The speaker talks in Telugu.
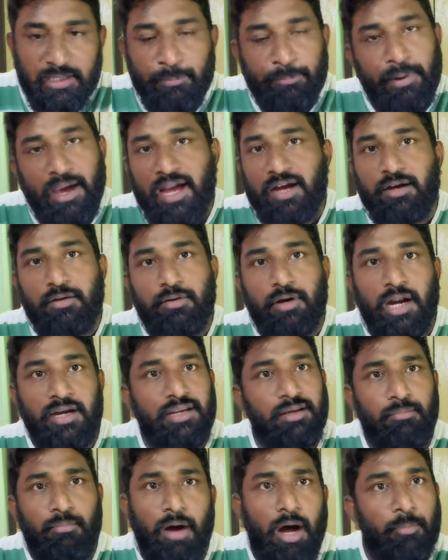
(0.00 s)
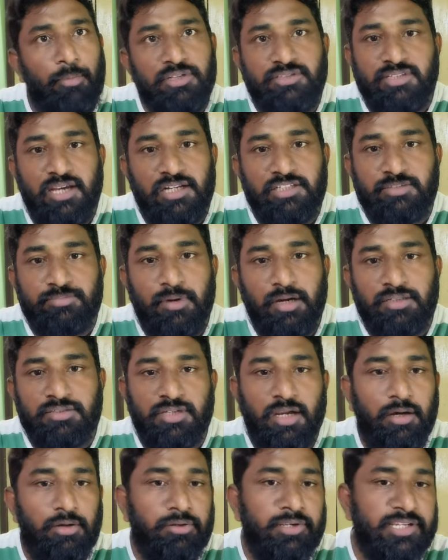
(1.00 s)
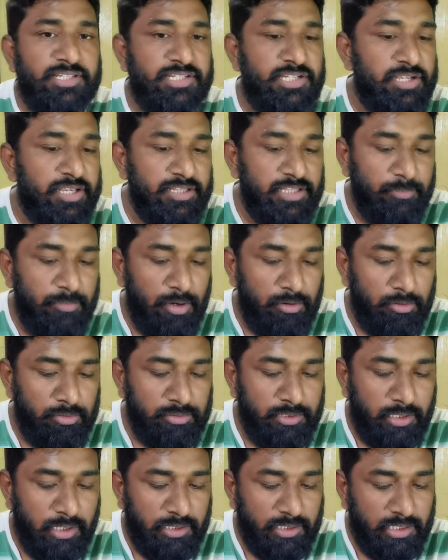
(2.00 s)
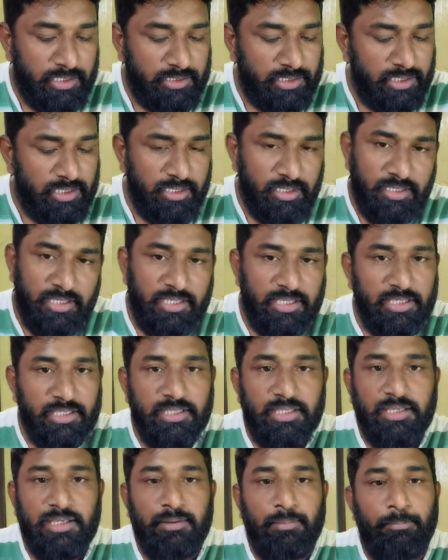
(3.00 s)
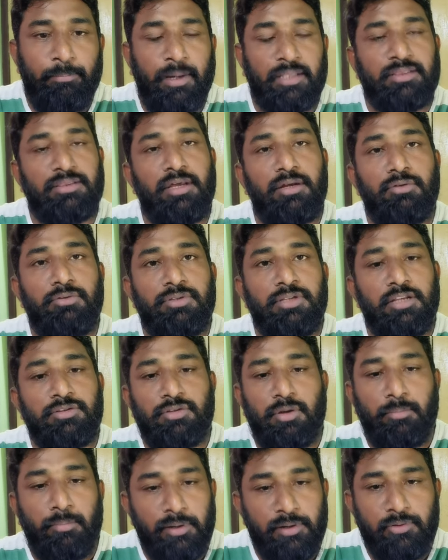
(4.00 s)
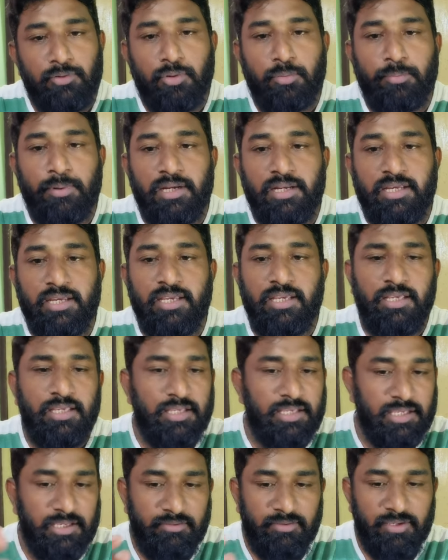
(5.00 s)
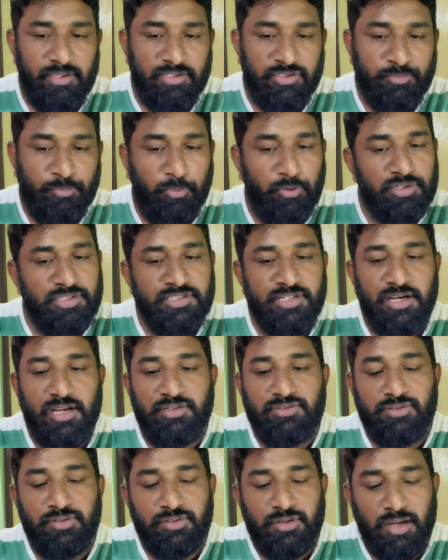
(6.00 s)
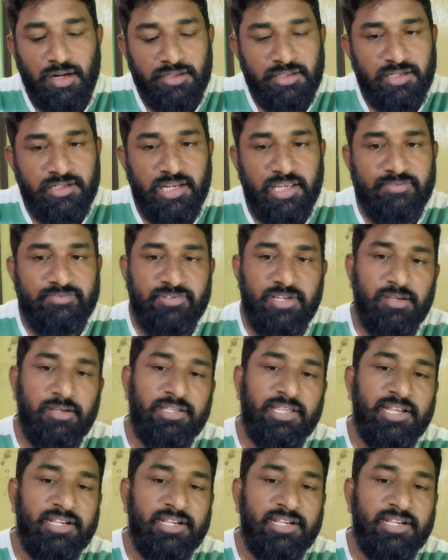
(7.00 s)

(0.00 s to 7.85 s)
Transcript: ఈ ప్యాక్ అంటే మామూలు ఛానల్స్ మాకు చాలు ఎక్స్ అయితే మాకు వద్దన్నట్టయితే ఇది పద్నాలుగు వందల తొంభై రెండు రూపాయలకి ఇవి స్పోర్ట్స్ ఛానల్స్ నాలెడ్జ్ అండ్ లైఫ్ స్టైల్